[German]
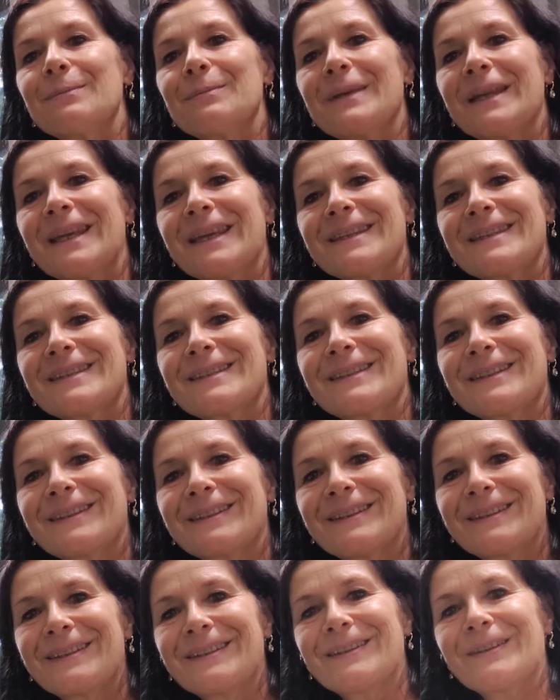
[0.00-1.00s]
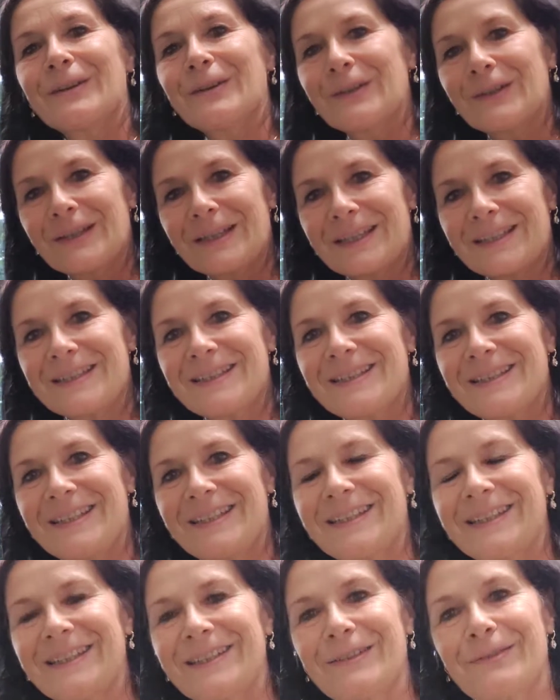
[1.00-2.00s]
demnächst. Eure
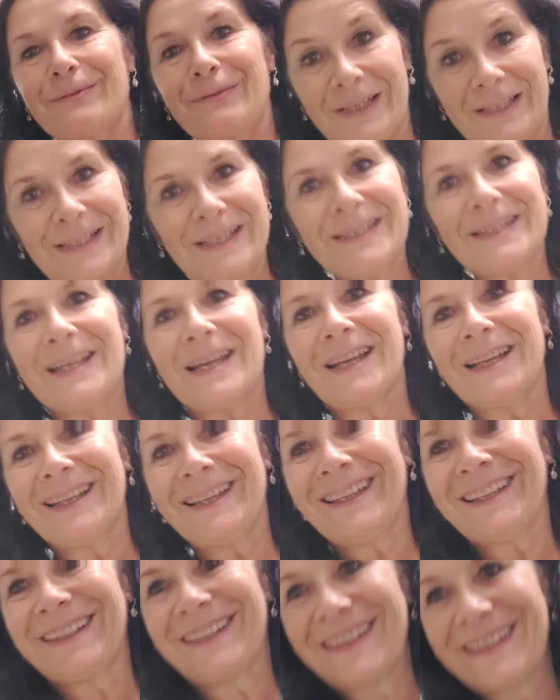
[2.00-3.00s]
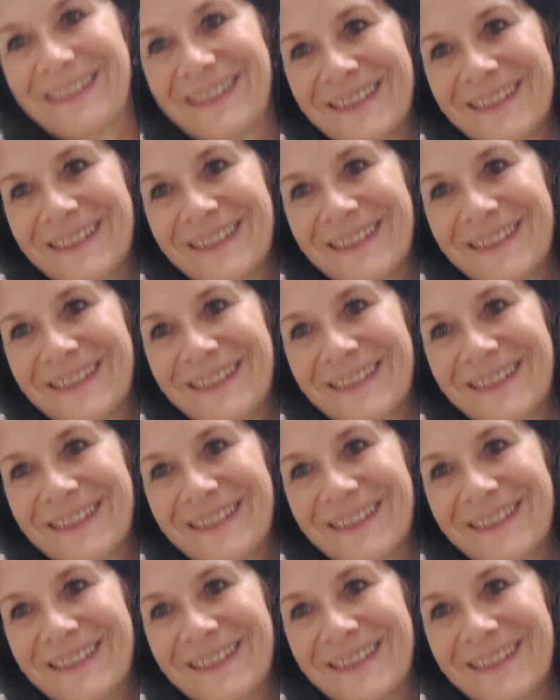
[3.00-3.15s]
Christine. Vielen Dank.